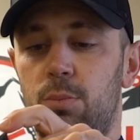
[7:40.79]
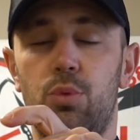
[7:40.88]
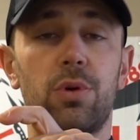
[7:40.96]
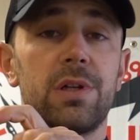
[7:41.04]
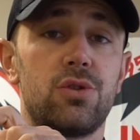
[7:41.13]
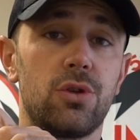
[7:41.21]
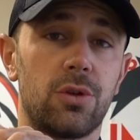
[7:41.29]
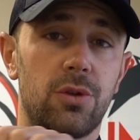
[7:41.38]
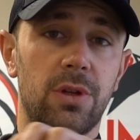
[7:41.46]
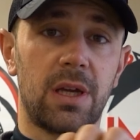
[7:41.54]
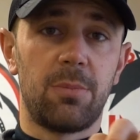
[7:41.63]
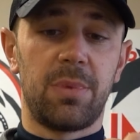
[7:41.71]
pour être sûr de
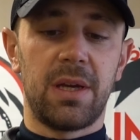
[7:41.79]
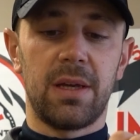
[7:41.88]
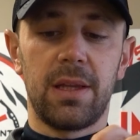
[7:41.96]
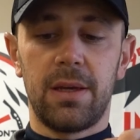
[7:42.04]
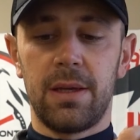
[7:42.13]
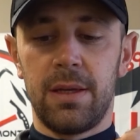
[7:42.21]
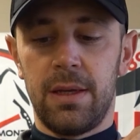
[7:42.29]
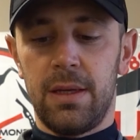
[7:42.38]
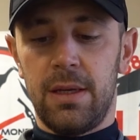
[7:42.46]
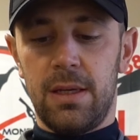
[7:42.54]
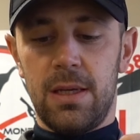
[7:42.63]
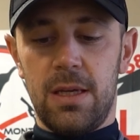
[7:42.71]
ne rien perdre
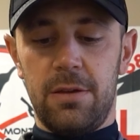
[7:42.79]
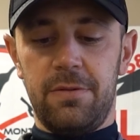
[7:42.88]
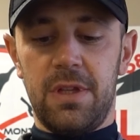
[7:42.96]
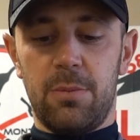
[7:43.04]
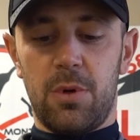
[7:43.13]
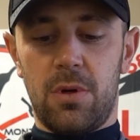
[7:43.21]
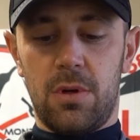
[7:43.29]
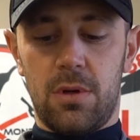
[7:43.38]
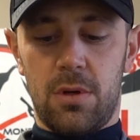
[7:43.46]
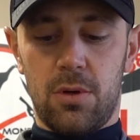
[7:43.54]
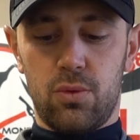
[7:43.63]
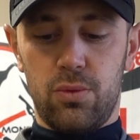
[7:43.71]
et évidemment
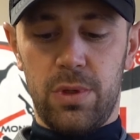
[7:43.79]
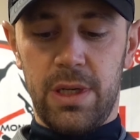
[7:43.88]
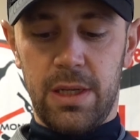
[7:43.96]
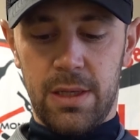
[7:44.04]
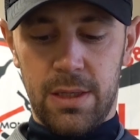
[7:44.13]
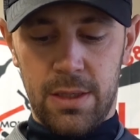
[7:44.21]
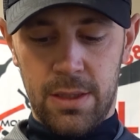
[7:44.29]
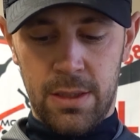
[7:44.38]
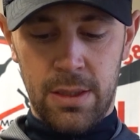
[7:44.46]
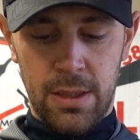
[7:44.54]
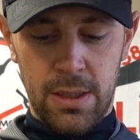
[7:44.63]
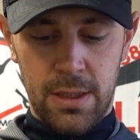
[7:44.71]
enrouler
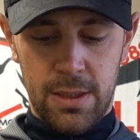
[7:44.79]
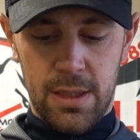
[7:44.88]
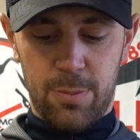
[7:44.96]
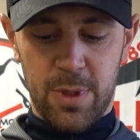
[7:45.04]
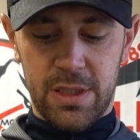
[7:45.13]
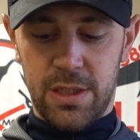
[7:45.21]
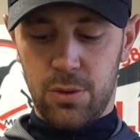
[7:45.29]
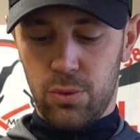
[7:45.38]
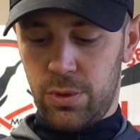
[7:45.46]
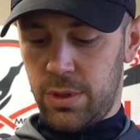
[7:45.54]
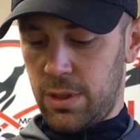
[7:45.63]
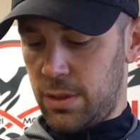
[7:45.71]
la partie
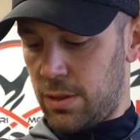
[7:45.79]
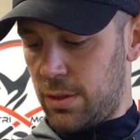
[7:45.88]
haute